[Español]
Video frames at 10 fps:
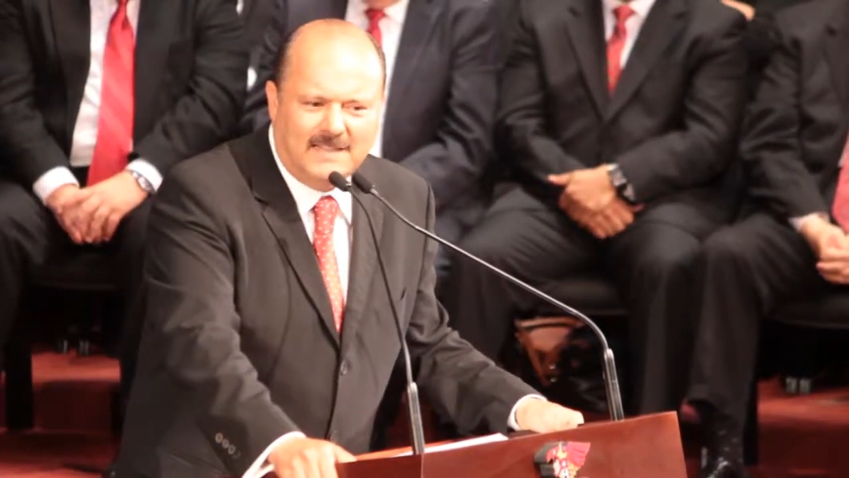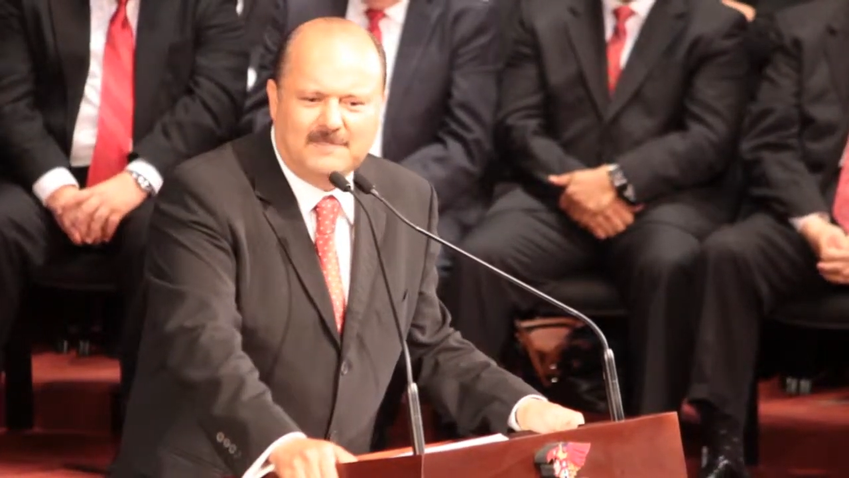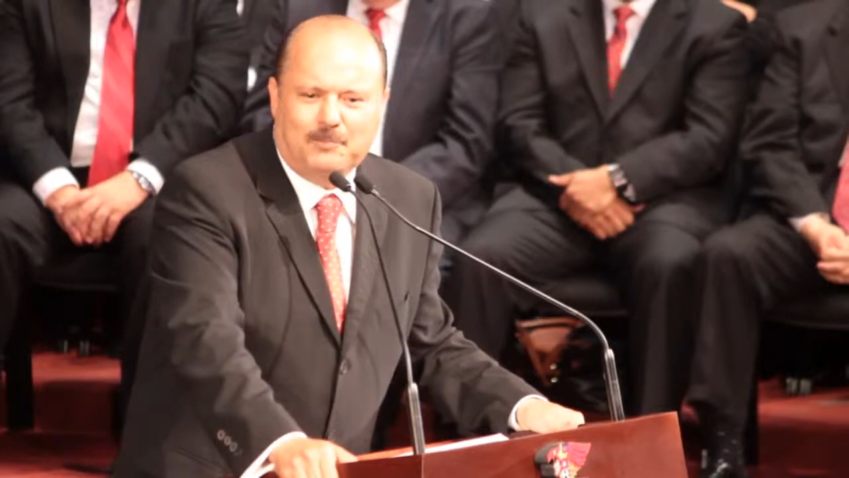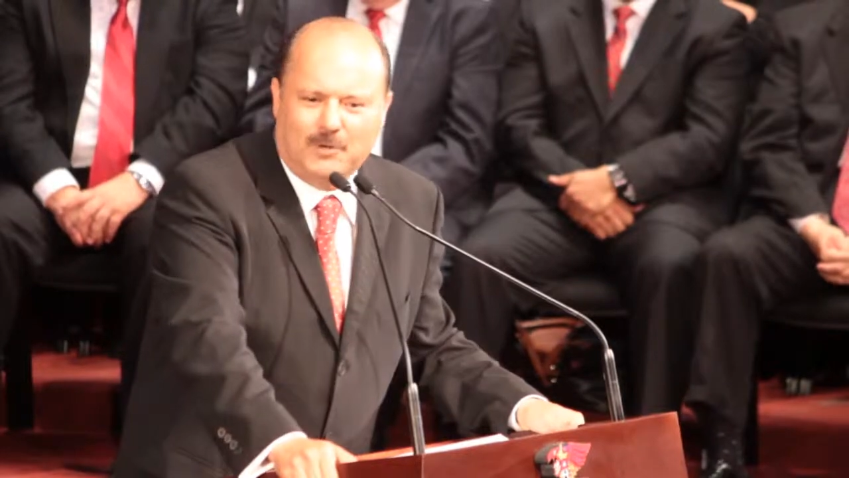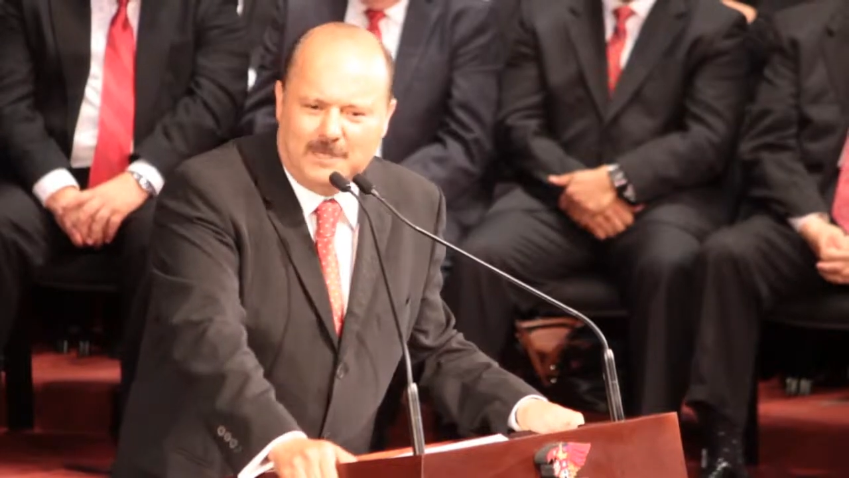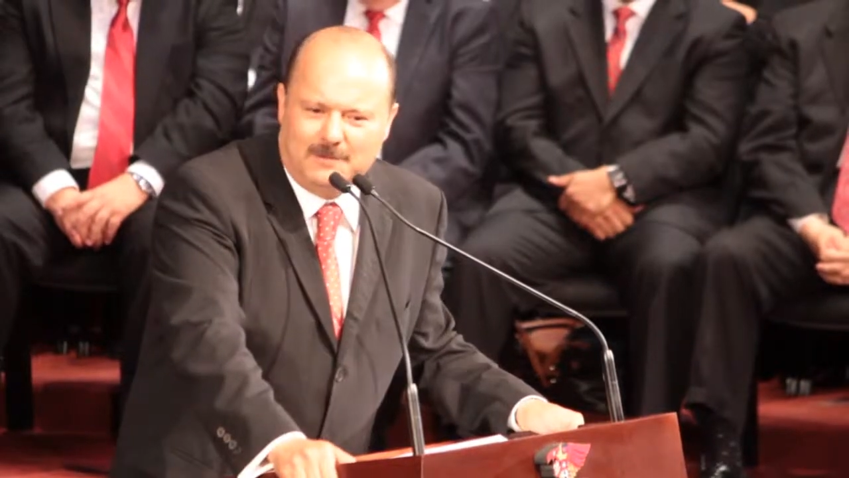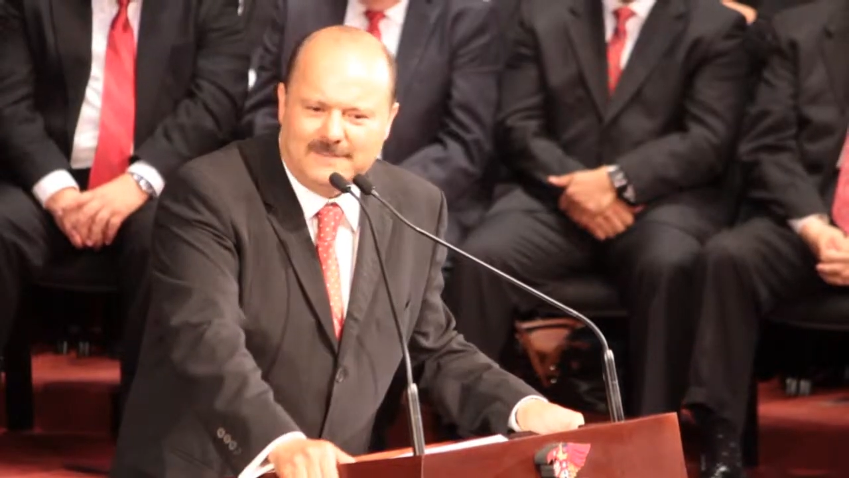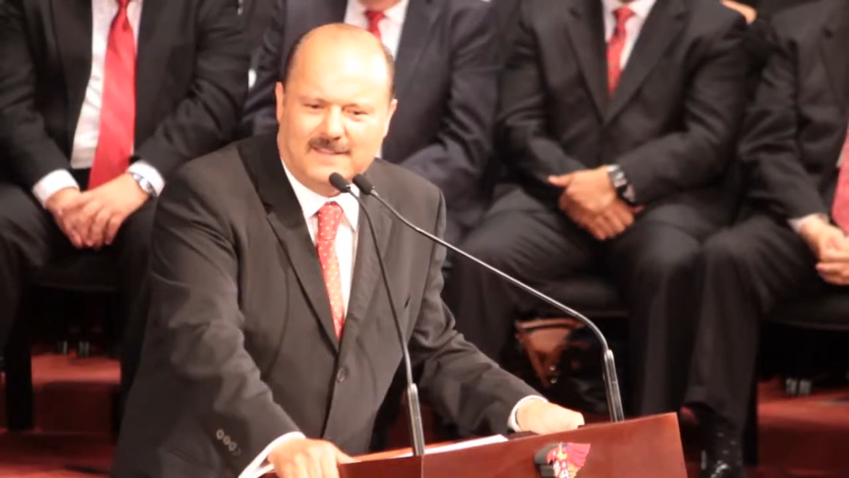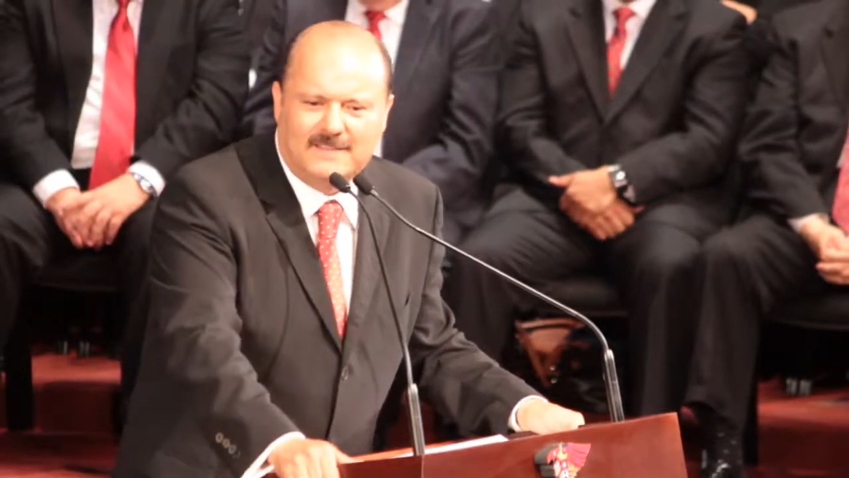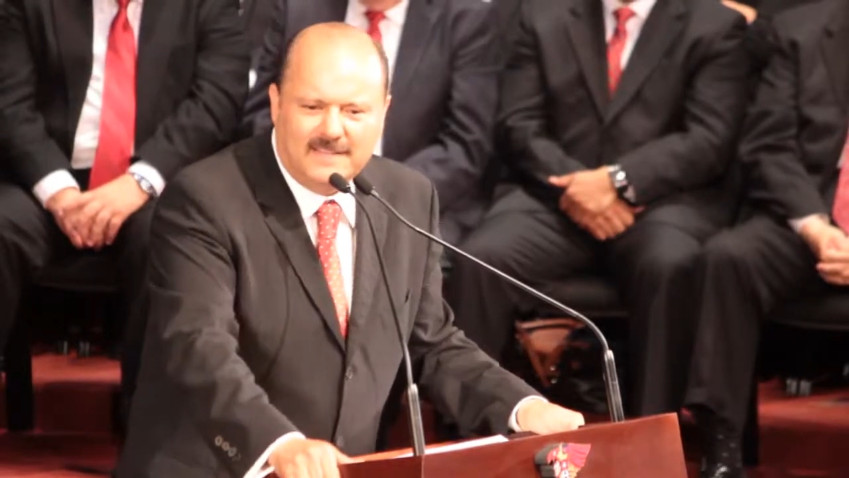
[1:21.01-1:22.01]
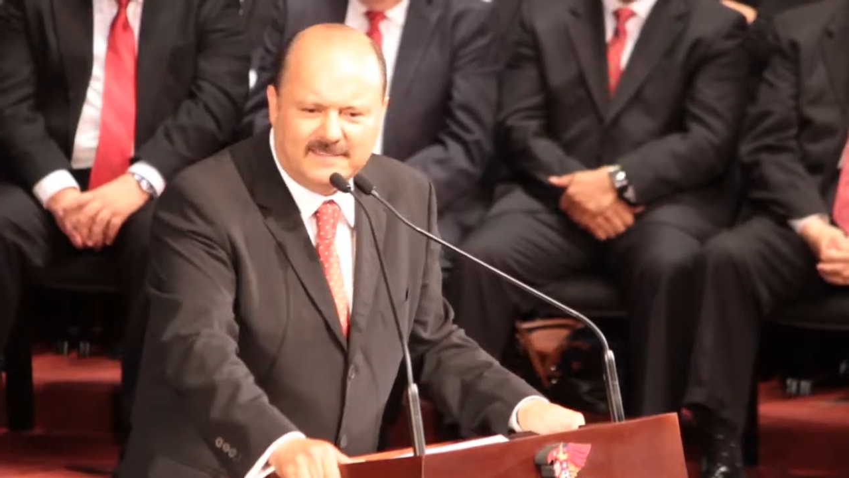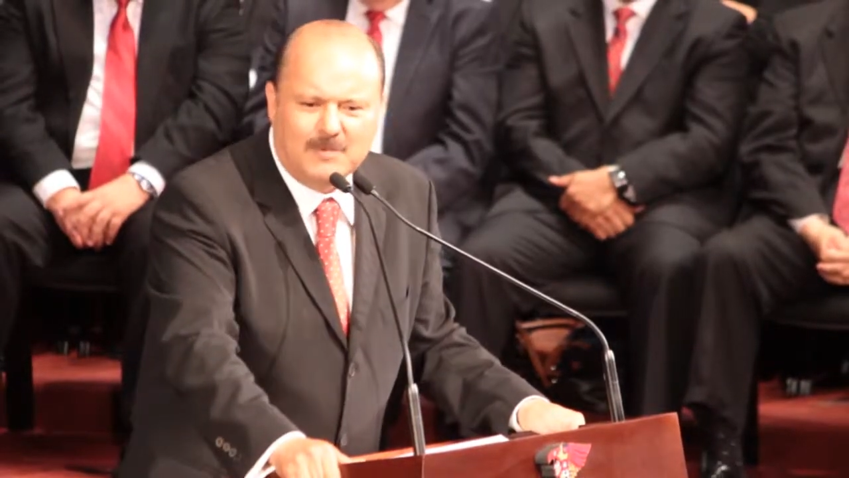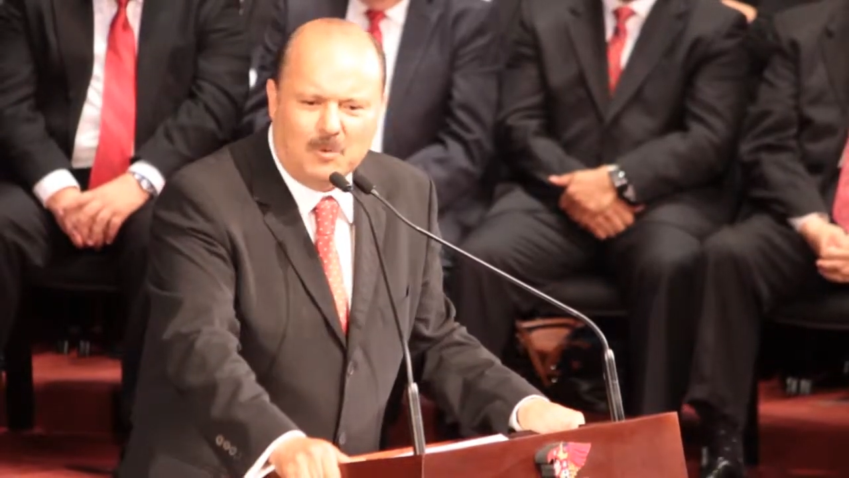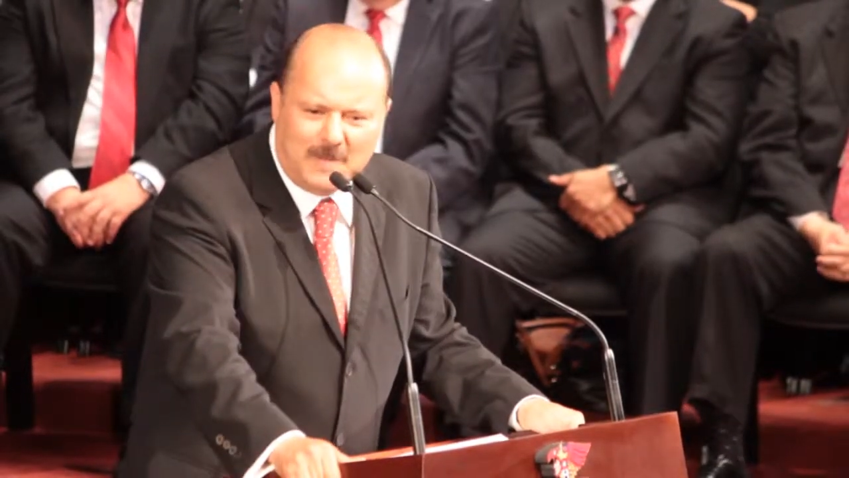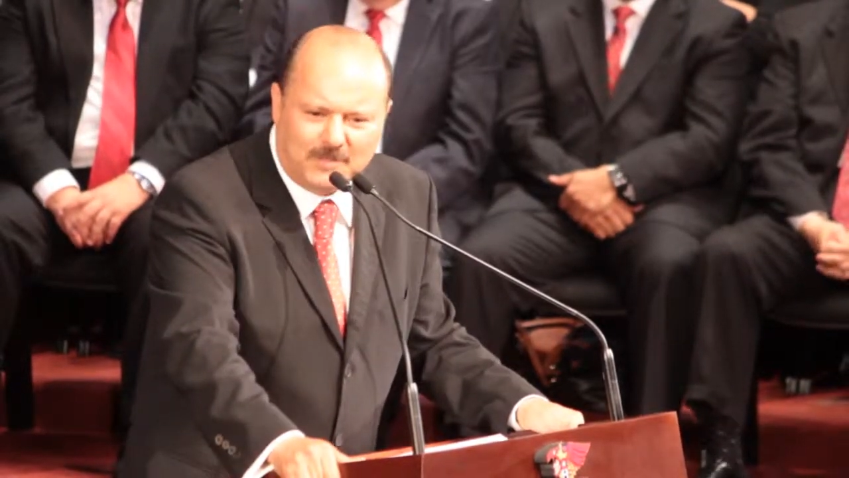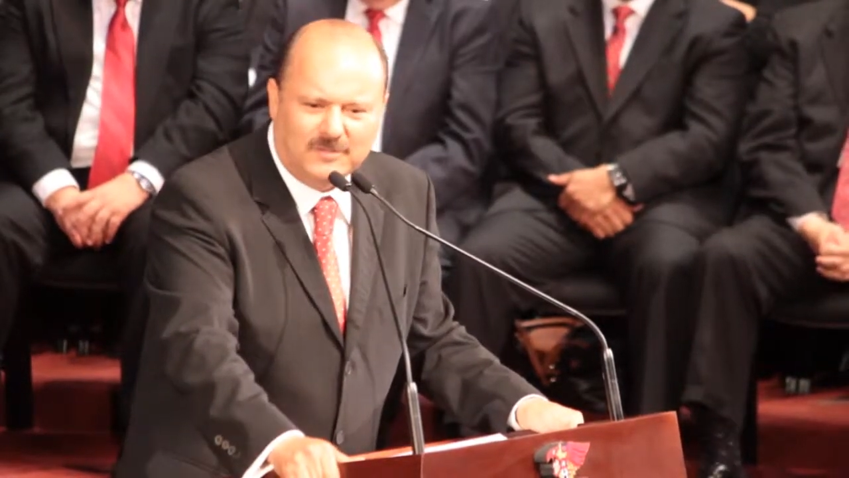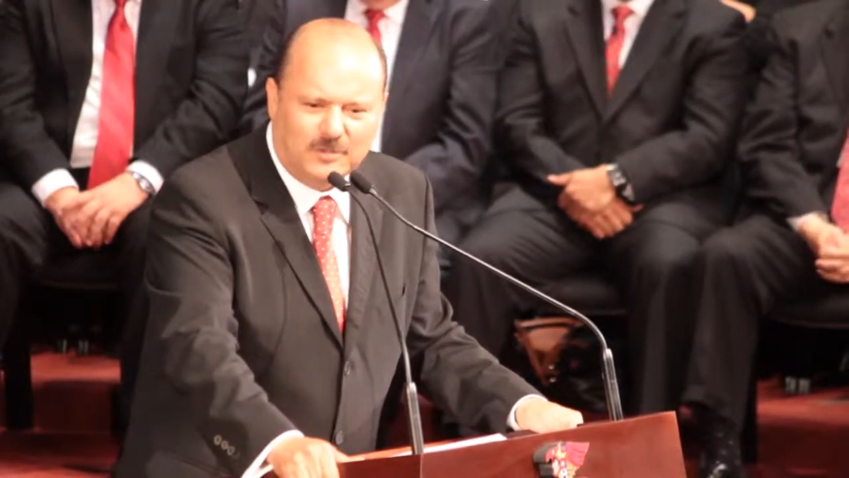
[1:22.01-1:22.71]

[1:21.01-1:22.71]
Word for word: disponibles desde este momento,